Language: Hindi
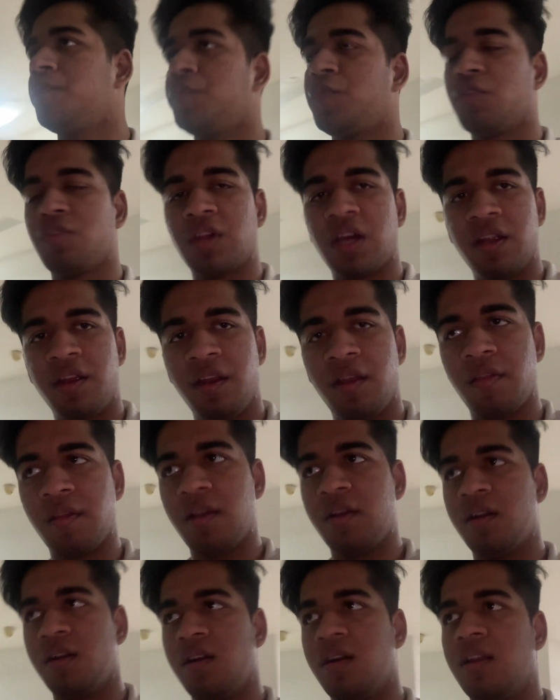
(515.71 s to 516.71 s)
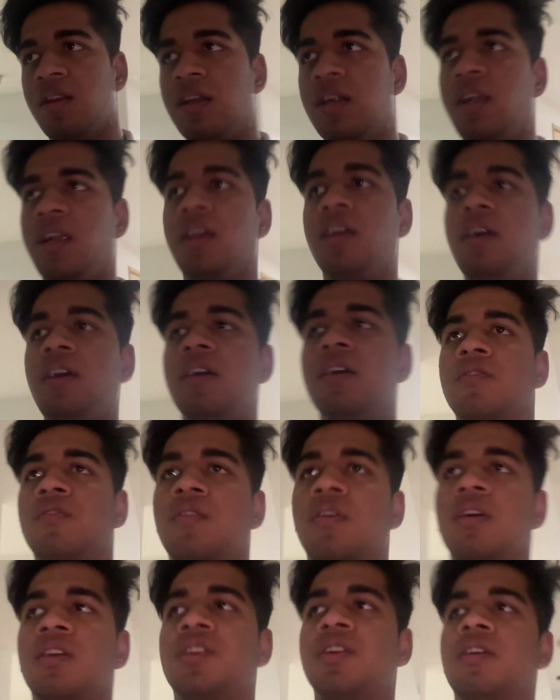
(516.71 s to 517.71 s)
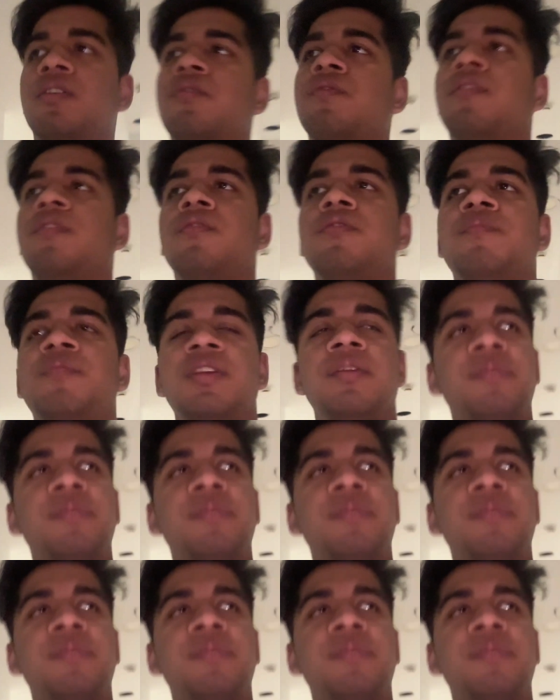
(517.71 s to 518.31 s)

तो साइड से एक अंकल आंटी गए तो अक्षरा को उसने कुछ मजे